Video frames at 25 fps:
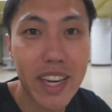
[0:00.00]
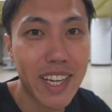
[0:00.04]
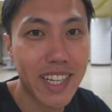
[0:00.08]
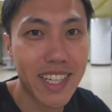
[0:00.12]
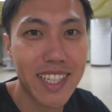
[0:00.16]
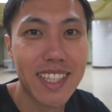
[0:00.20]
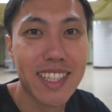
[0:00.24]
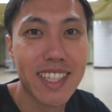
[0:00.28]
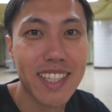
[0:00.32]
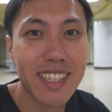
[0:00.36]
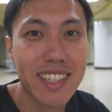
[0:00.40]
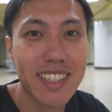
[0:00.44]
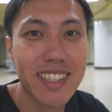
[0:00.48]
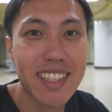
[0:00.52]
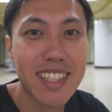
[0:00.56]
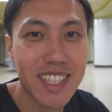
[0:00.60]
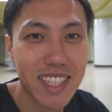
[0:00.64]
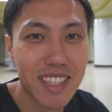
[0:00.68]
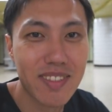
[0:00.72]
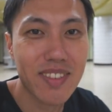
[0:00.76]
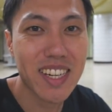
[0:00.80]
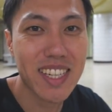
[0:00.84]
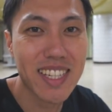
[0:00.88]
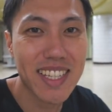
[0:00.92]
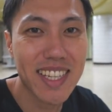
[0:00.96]
駅に着
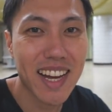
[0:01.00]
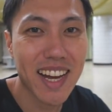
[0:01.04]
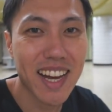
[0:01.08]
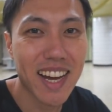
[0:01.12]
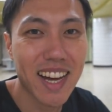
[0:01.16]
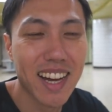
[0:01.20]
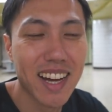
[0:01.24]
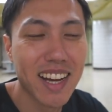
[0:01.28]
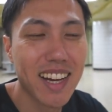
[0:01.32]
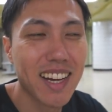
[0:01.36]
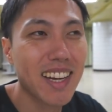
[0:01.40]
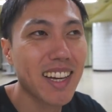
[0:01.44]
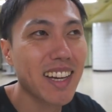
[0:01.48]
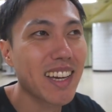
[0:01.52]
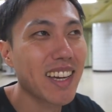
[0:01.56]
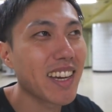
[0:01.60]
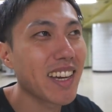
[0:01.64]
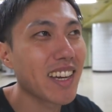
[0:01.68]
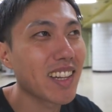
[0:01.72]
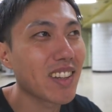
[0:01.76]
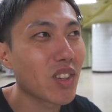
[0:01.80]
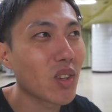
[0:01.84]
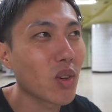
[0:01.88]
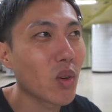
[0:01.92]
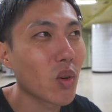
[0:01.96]
きました
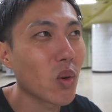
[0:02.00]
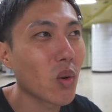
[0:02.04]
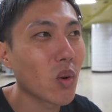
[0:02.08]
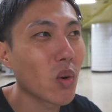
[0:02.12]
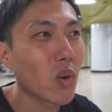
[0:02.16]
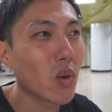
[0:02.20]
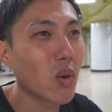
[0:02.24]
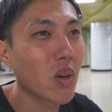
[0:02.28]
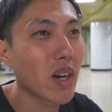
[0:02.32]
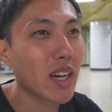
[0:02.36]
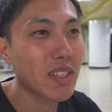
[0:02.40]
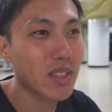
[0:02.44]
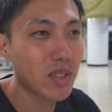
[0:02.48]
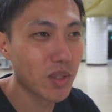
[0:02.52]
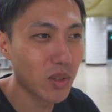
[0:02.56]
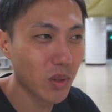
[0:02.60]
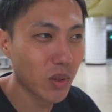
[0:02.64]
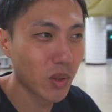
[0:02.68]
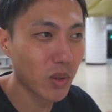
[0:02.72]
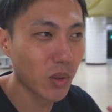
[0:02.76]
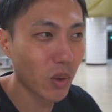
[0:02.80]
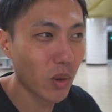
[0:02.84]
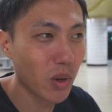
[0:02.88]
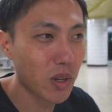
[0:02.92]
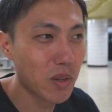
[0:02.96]
えっ、ー、とあそ
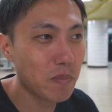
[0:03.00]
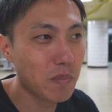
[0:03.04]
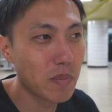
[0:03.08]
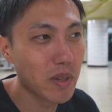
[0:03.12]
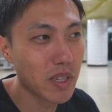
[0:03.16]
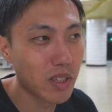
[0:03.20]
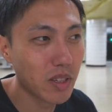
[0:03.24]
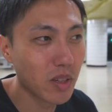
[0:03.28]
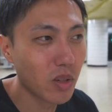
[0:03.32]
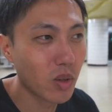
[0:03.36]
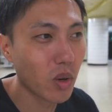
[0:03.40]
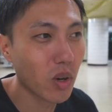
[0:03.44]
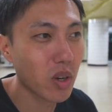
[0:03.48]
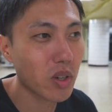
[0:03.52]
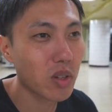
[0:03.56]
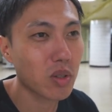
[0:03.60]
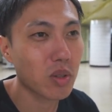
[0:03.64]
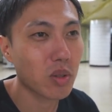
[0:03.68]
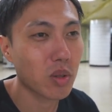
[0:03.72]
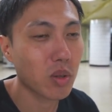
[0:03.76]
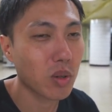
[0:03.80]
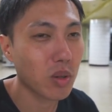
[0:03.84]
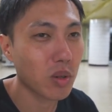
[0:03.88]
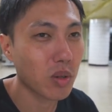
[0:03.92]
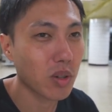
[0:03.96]
このオリンピック公園の
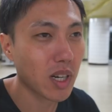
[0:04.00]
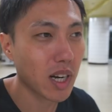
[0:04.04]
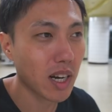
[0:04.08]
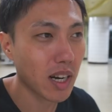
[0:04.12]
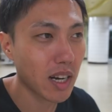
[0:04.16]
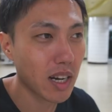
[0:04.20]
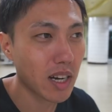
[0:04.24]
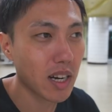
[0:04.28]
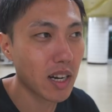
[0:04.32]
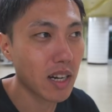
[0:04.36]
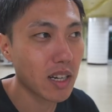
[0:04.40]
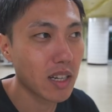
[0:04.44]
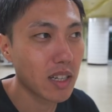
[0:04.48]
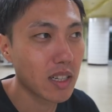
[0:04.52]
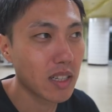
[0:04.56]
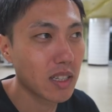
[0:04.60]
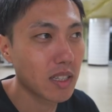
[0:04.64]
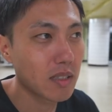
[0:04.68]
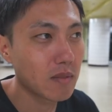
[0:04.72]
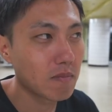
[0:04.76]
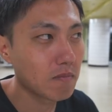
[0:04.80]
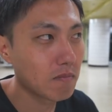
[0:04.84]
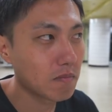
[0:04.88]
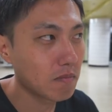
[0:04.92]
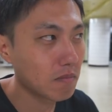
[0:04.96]
ところから
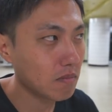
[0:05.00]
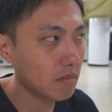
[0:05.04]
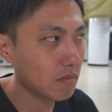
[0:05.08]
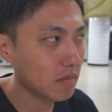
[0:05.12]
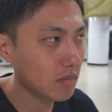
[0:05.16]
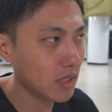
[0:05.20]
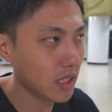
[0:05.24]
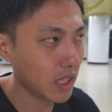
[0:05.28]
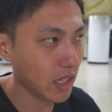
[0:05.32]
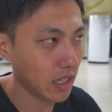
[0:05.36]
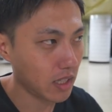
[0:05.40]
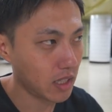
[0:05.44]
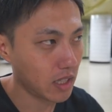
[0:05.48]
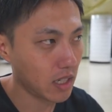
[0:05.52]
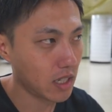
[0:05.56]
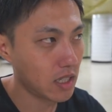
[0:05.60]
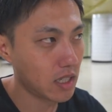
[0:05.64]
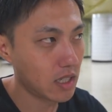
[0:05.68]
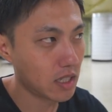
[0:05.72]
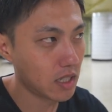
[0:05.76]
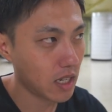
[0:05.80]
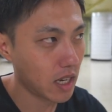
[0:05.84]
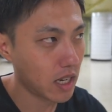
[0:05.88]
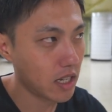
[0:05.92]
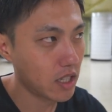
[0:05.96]
だいたい
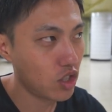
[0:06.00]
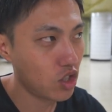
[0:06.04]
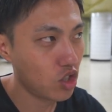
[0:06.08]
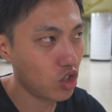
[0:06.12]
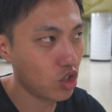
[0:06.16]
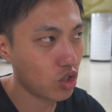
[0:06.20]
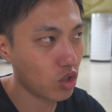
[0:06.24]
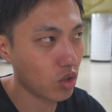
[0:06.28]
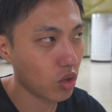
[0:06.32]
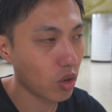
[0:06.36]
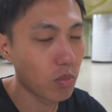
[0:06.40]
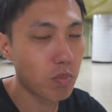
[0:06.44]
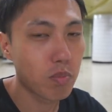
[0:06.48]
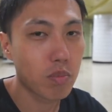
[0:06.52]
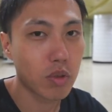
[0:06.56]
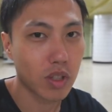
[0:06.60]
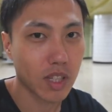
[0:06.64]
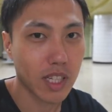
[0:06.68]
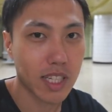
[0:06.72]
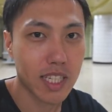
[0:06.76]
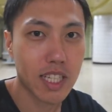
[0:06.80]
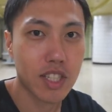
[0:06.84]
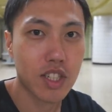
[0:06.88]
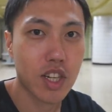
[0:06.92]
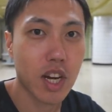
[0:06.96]
36分
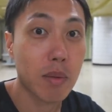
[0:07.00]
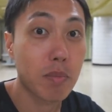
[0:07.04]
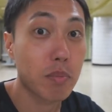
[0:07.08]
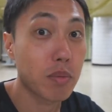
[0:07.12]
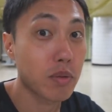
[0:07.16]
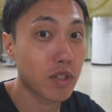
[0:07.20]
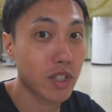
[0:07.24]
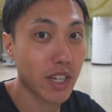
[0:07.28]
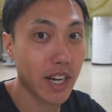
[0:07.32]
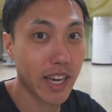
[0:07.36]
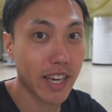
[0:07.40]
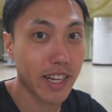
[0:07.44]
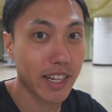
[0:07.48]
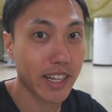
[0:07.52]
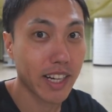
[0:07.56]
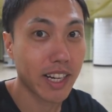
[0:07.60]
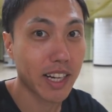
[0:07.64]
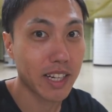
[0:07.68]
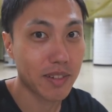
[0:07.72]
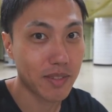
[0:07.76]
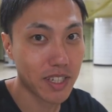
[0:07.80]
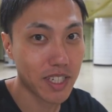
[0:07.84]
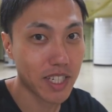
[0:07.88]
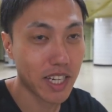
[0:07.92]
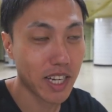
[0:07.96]
とか38分ぐらいか
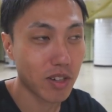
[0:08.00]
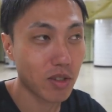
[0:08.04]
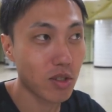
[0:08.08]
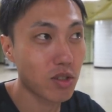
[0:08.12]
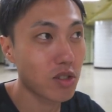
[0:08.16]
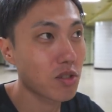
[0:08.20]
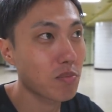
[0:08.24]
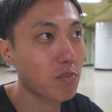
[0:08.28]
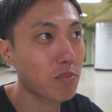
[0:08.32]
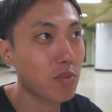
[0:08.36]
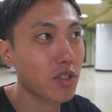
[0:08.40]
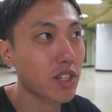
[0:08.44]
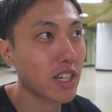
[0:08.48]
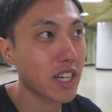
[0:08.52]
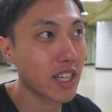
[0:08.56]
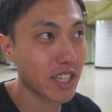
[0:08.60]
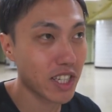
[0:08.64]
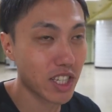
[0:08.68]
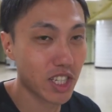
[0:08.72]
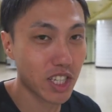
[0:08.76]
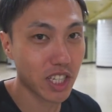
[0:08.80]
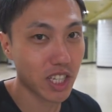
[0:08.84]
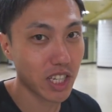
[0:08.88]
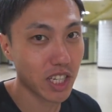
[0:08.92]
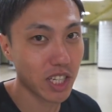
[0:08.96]
かりました40分ぐらい
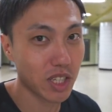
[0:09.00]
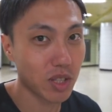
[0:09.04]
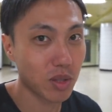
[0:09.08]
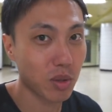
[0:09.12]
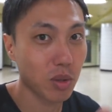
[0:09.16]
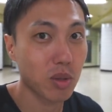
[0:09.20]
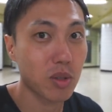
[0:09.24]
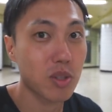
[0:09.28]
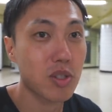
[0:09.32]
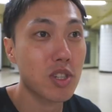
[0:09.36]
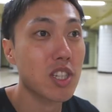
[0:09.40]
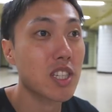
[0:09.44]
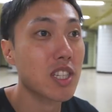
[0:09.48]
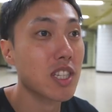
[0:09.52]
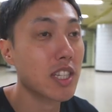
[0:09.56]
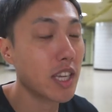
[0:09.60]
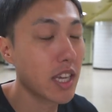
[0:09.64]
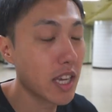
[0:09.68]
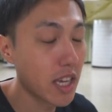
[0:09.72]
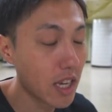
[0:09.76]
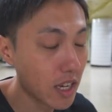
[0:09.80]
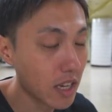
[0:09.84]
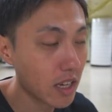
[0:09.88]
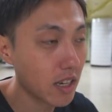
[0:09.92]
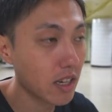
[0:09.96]
電車で移動し
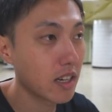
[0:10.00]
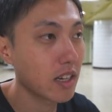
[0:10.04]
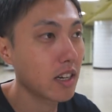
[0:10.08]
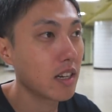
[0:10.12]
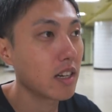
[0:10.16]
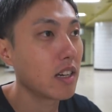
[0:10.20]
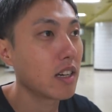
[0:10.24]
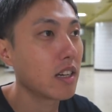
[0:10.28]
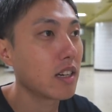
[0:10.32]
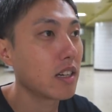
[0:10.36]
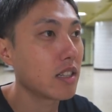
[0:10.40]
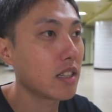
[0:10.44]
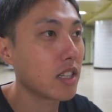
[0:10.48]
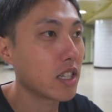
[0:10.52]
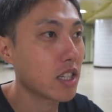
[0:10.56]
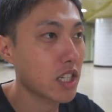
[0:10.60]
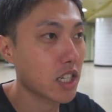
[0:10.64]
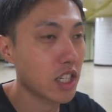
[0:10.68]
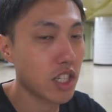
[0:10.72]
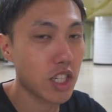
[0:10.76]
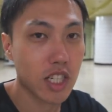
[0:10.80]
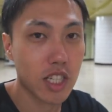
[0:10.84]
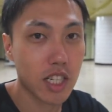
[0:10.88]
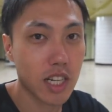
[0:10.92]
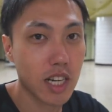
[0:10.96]
て電
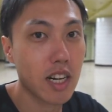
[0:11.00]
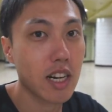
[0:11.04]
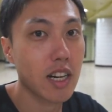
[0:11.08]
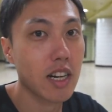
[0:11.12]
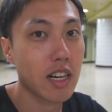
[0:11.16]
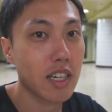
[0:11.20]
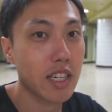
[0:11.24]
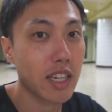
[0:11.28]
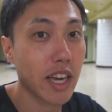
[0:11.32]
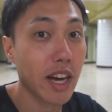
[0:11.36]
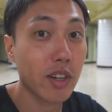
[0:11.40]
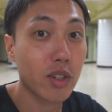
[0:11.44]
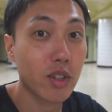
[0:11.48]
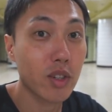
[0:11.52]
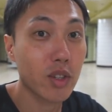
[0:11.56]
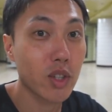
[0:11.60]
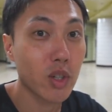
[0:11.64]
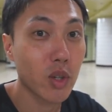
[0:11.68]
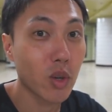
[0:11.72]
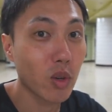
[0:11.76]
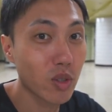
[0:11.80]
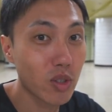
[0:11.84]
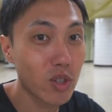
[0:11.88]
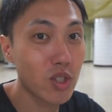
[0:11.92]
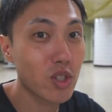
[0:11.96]
車賃が
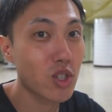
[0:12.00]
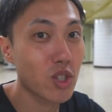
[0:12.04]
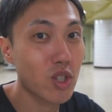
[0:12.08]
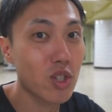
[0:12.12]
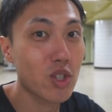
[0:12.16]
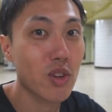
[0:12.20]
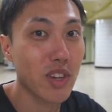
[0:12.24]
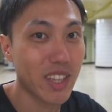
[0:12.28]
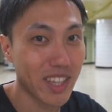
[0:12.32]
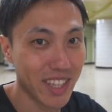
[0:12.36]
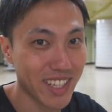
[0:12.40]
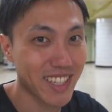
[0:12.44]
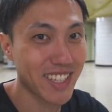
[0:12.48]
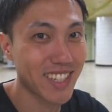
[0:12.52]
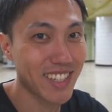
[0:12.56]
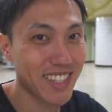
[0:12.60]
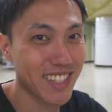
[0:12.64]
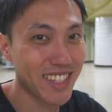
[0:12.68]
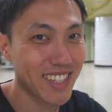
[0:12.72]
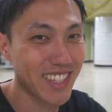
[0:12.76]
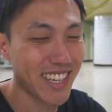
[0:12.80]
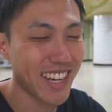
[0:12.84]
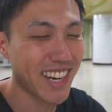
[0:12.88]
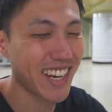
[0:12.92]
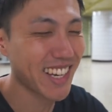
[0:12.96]
140円で
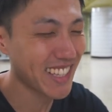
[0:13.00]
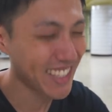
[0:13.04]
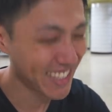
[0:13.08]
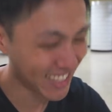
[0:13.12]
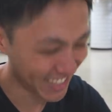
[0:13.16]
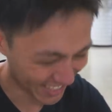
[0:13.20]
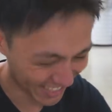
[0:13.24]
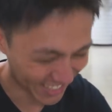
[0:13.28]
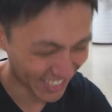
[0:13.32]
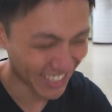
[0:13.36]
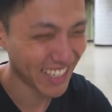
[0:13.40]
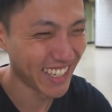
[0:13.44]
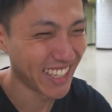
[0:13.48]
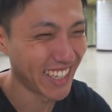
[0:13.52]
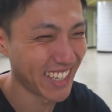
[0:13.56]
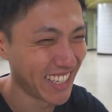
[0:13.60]
す安い